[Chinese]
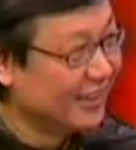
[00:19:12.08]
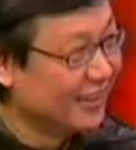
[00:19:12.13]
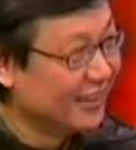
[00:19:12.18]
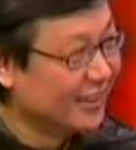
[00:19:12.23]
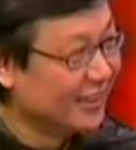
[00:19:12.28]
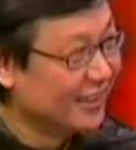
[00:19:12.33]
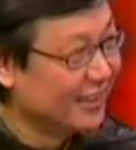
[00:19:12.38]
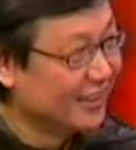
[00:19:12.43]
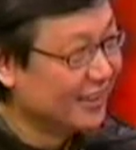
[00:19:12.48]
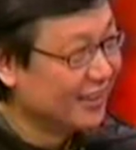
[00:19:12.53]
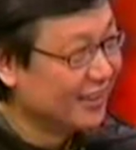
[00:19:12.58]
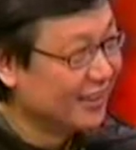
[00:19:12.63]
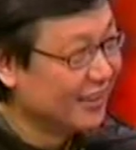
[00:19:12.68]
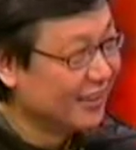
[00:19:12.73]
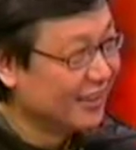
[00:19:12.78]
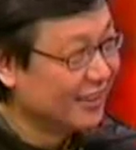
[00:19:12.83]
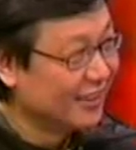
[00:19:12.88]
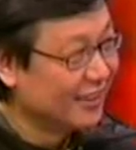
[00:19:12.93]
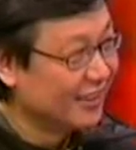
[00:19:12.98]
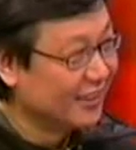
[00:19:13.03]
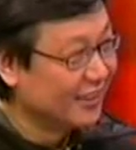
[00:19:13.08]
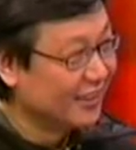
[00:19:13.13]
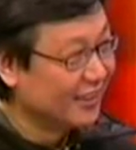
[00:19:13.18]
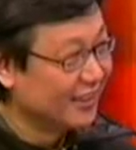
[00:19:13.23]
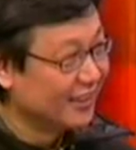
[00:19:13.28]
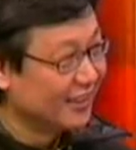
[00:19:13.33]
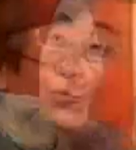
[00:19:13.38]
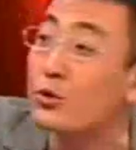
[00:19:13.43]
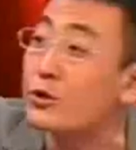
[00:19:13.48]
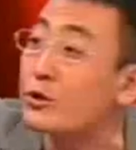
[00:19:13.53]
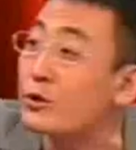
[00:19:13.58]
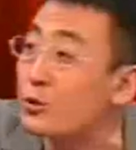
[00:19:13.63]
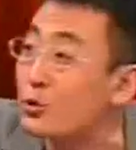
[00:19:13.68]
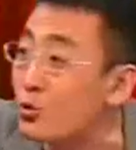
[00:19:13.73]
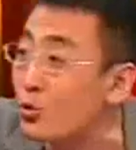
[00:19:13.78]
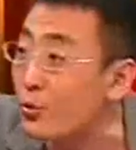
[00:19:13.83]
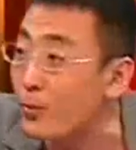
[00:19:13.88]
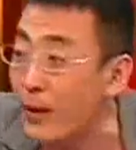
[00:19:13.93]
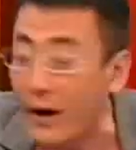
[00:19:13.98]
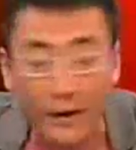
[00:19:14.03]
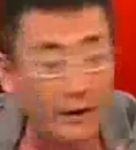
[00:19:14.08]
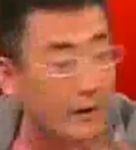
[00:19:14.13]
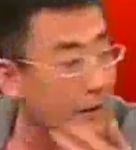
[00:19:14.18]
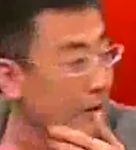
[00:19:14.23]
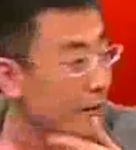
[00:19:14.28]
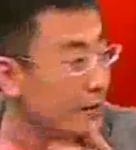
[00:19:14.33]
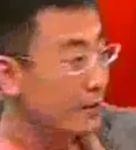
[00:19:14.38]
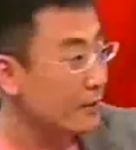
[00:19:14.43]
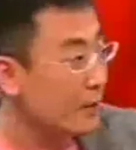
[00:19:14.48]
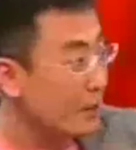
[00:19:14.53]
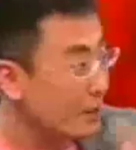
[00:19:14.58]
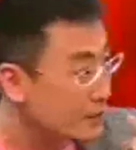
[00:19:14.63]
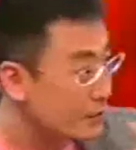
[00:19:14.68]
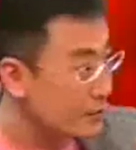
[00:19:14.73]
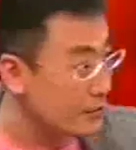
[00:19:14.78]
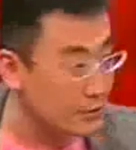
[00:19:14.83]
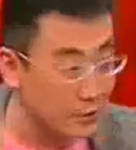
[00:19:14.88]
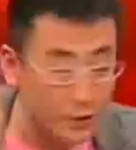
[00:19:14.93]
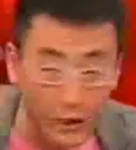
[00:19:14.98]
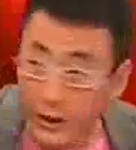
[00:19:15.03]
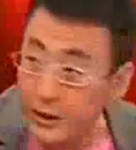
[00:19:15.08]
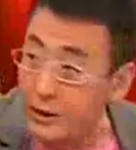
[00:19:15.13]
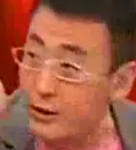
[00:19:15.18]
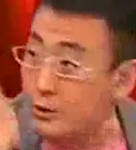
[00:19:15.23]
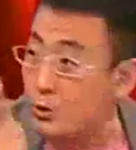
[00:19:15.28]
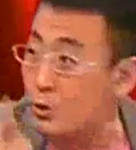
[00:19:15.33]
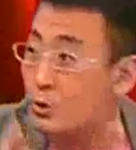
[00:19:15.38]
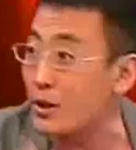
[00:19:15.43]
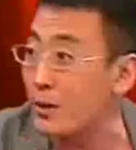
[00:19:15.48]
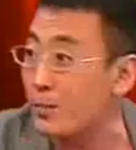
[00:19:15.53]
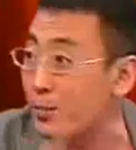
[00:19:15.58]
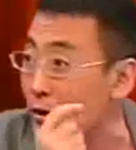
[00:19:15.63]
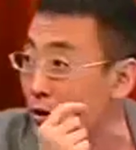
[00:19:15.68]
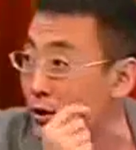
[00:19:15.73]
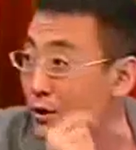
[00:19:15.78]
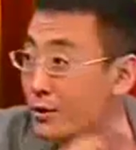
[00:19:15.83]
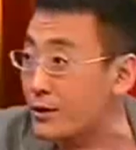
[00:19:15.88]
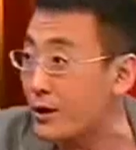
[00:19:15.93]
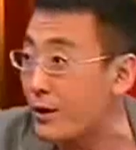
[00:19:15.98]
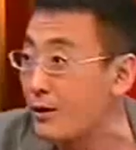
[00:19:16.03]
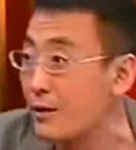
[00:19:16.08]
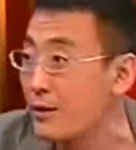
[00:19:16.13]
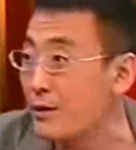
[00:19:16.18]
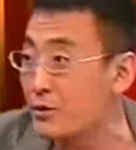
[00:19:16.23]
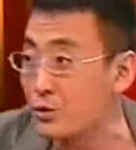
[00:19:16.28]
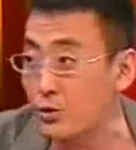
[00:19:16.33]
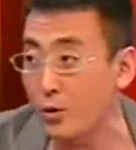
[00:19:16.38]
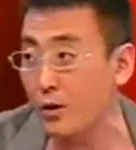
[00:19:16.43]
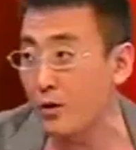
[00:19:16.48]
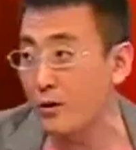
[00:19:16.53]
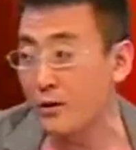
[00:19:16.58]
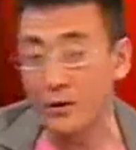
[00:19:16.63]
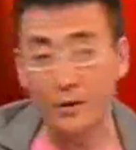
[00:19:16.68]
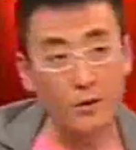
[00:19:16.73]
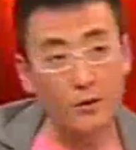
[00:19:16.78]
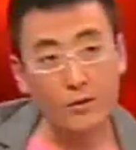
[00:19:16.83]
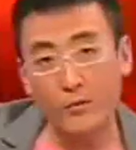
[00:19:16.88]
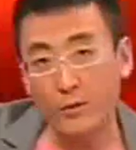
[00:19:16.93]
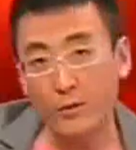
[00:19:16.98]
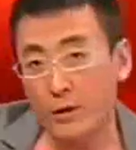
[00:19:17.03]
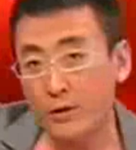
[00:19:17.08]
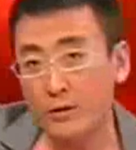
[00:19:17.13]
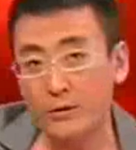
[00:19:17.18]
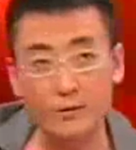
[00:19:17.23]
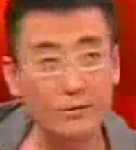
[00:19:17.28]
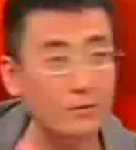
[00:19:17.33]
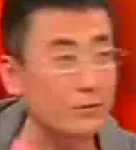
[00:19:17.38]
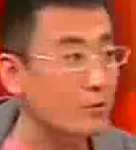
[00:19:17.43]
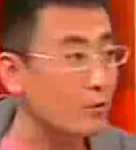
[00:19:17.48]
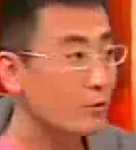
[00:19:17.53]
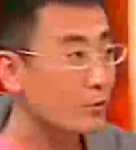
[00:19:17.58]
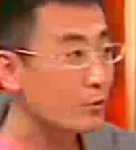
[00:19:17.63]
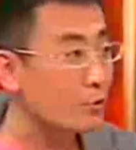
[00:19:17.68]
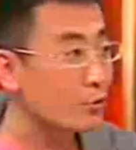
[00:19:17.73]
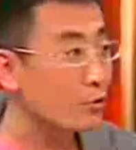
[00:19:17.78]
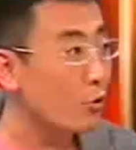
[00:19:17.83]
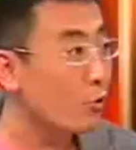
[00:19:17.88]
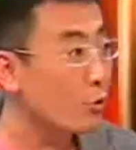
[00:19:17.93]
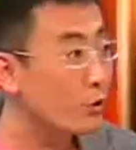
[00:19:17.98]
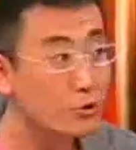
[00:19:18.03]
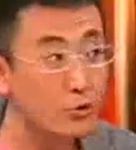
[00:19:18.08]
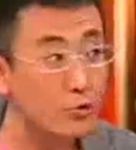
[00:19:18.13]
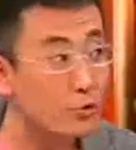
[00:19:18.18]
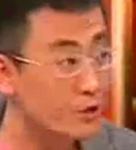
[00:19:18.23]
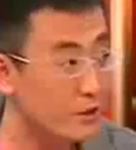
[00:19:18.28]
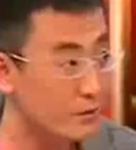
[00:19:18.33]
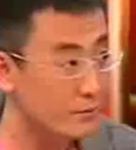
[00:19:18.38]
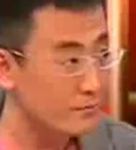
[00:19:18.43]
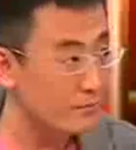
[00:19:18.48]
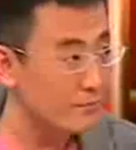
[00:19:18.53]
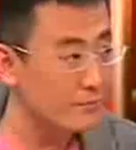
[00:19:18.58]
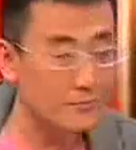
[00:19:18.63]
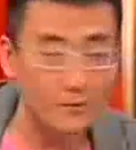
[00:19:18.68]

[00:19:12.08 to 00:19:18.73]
个学术著作说的个一一无是处吧，但是这人就在博客上说，我要就是做回畜生。